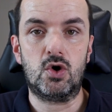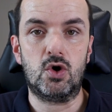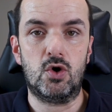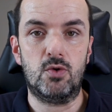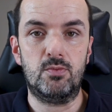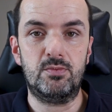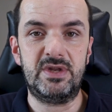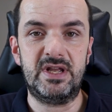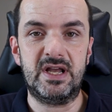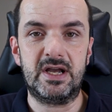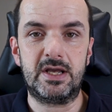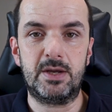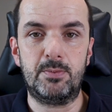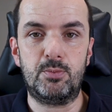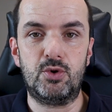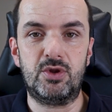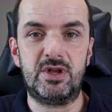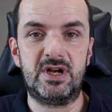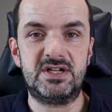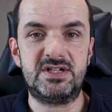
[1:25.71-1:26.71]
Home ya que
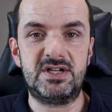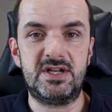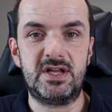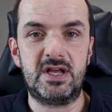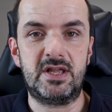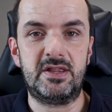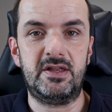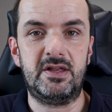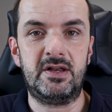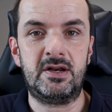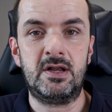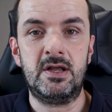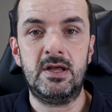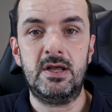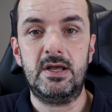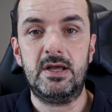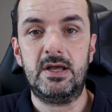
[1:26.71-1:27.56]
podrás añadir